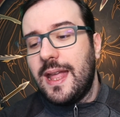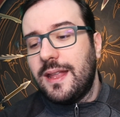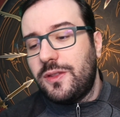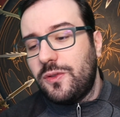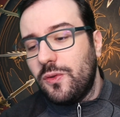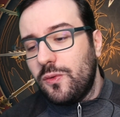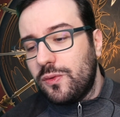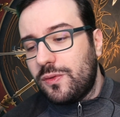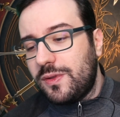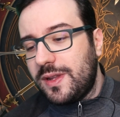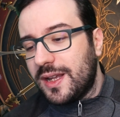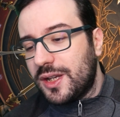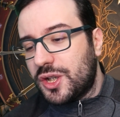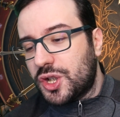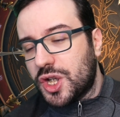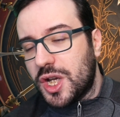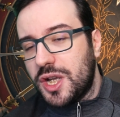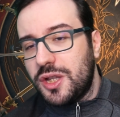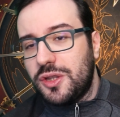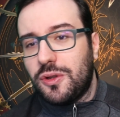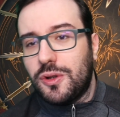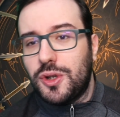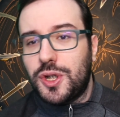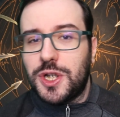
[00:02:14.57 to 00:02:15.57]
e tutti e
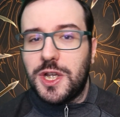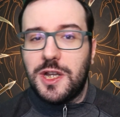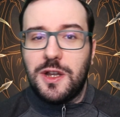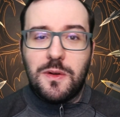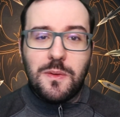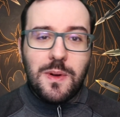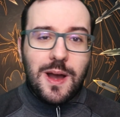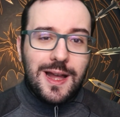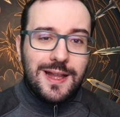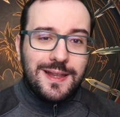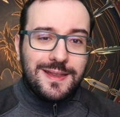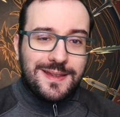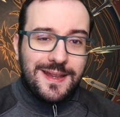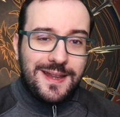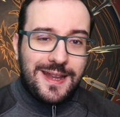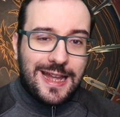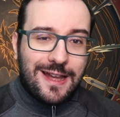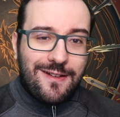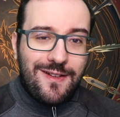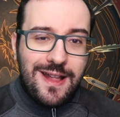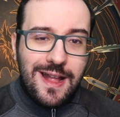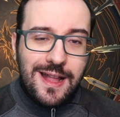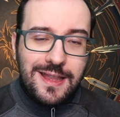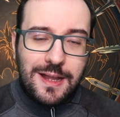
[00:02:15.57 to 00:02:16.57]
150 i
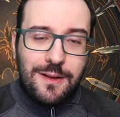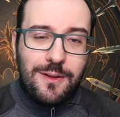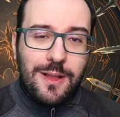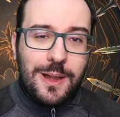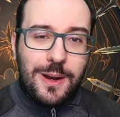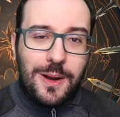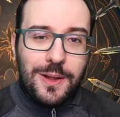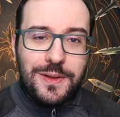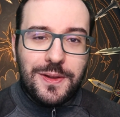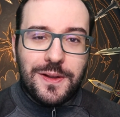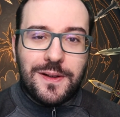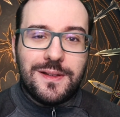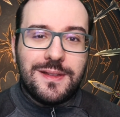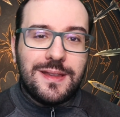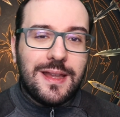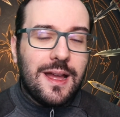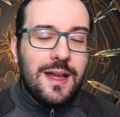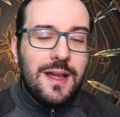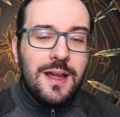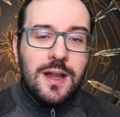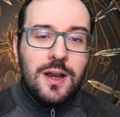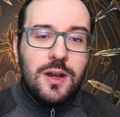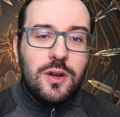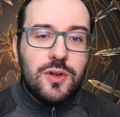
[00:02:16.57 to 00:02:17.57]
cavalieri della tavola
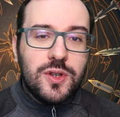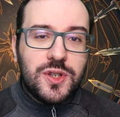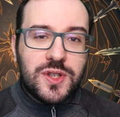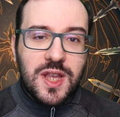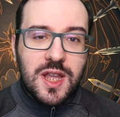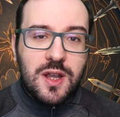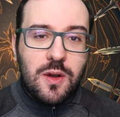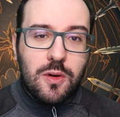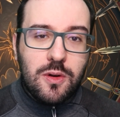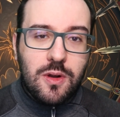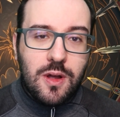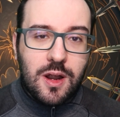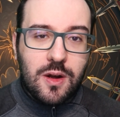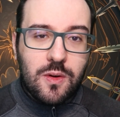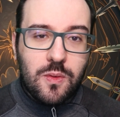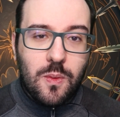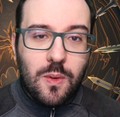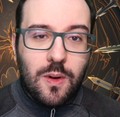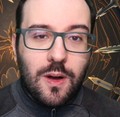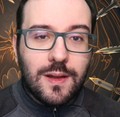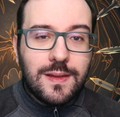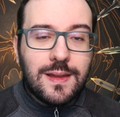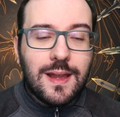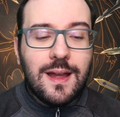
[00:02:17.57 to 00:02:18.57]
rotonda lo seguono a
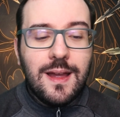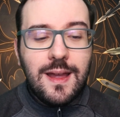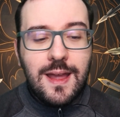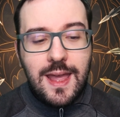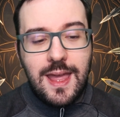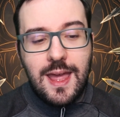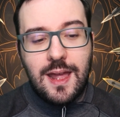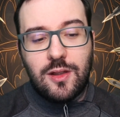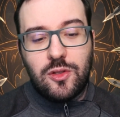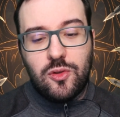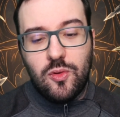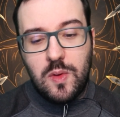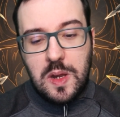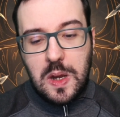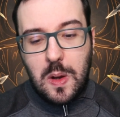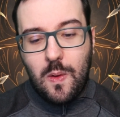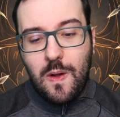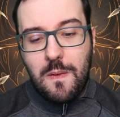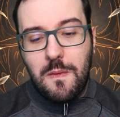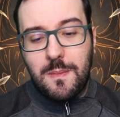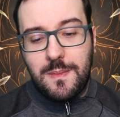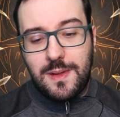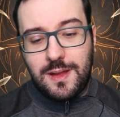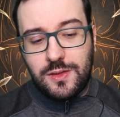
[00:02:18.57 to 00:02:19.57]
ruota e Artù in
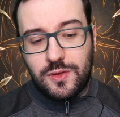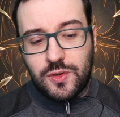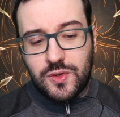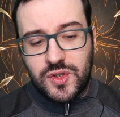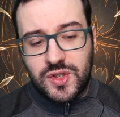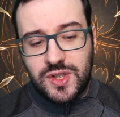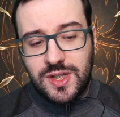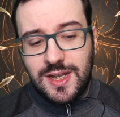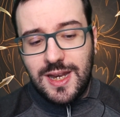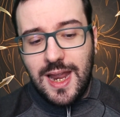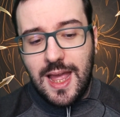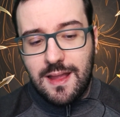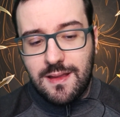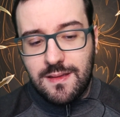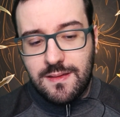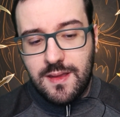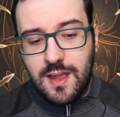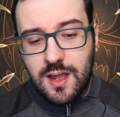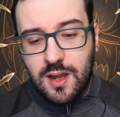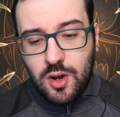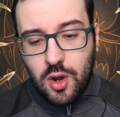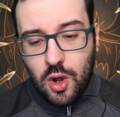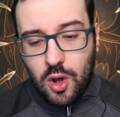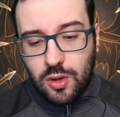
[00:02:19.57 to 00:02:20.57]
quel momento si
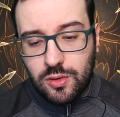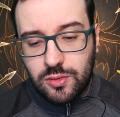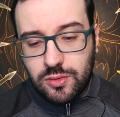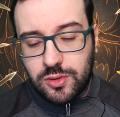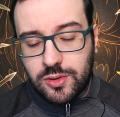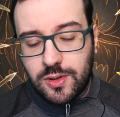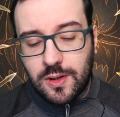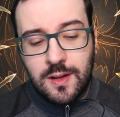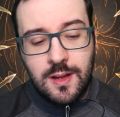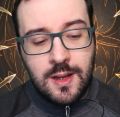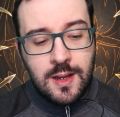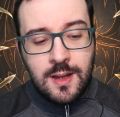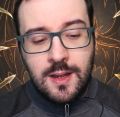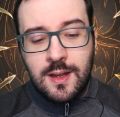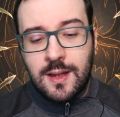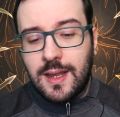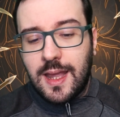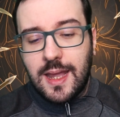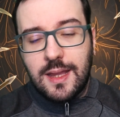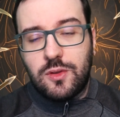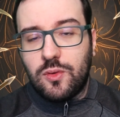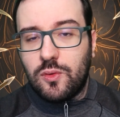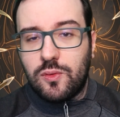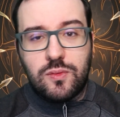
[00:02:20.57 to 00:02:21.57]
rende conto
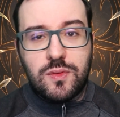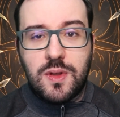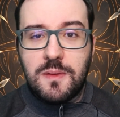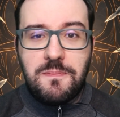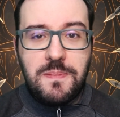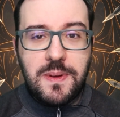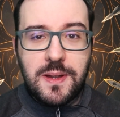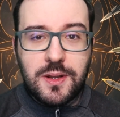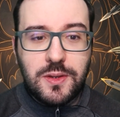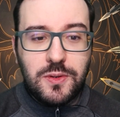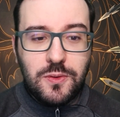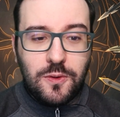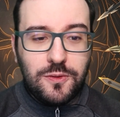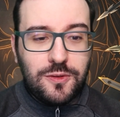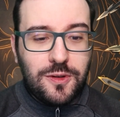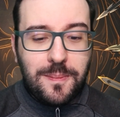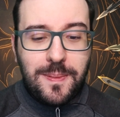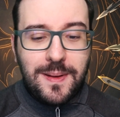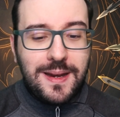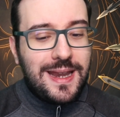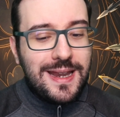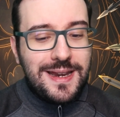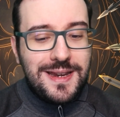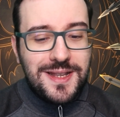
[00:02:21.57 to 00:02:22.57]
che tutto è perduto
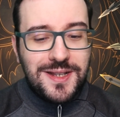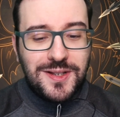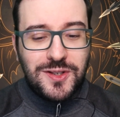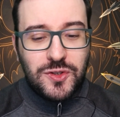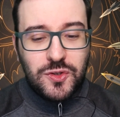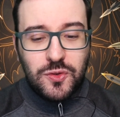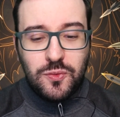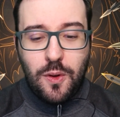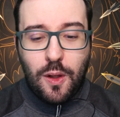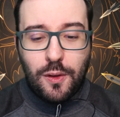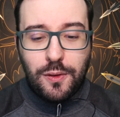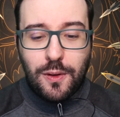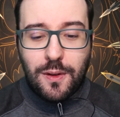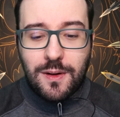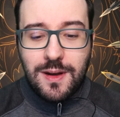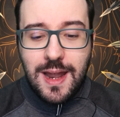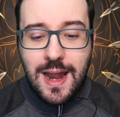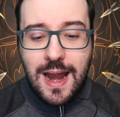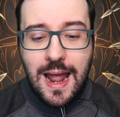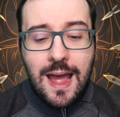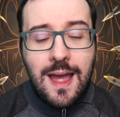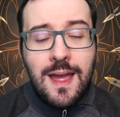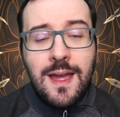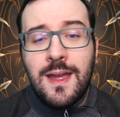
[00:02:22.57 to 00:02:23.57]
perché nessuno
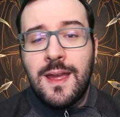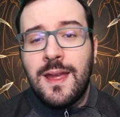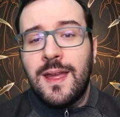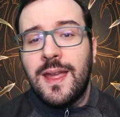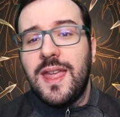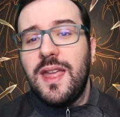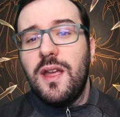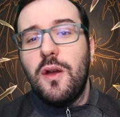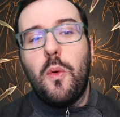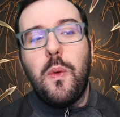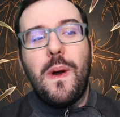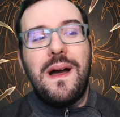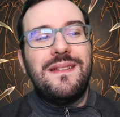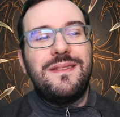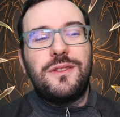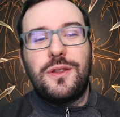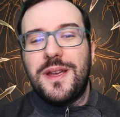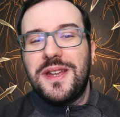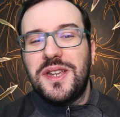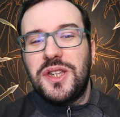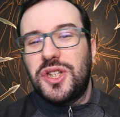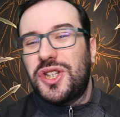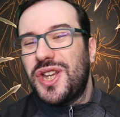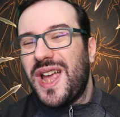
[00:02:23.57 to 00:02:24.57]
tornerà in quanto
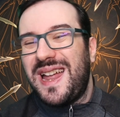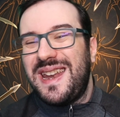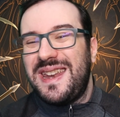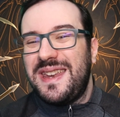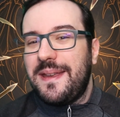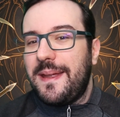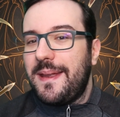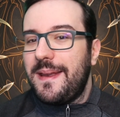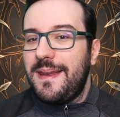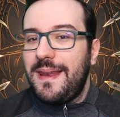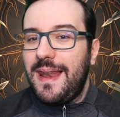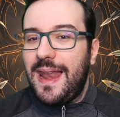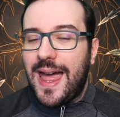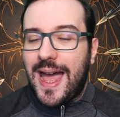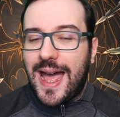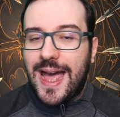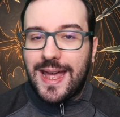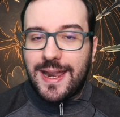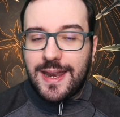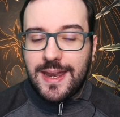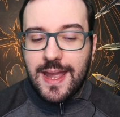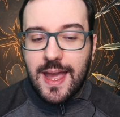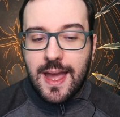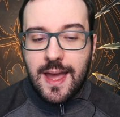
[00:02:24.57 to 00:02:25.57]
è già
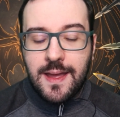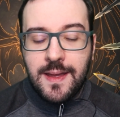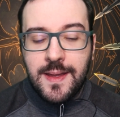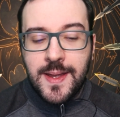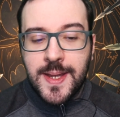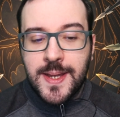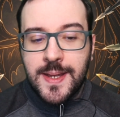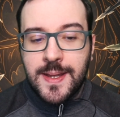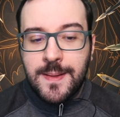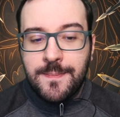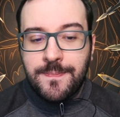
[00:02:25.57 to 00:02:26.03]
nell'aria